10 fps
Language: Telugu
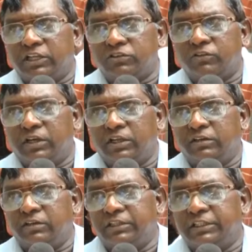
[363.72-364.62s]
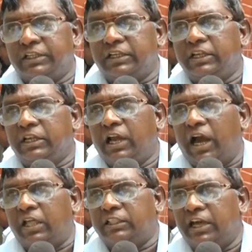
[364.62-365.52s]
నష్టం కలిగింది
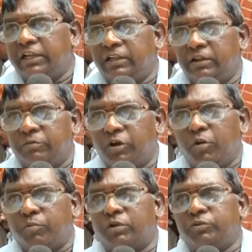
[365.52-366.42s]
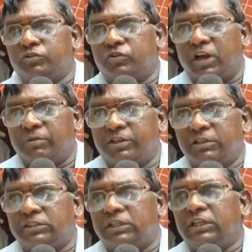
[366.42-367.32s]
ఆ దాన్ని ప్రభుత్వం
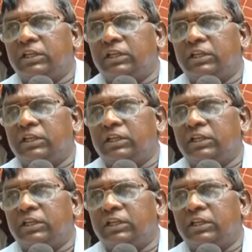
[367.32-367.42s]
గమనించి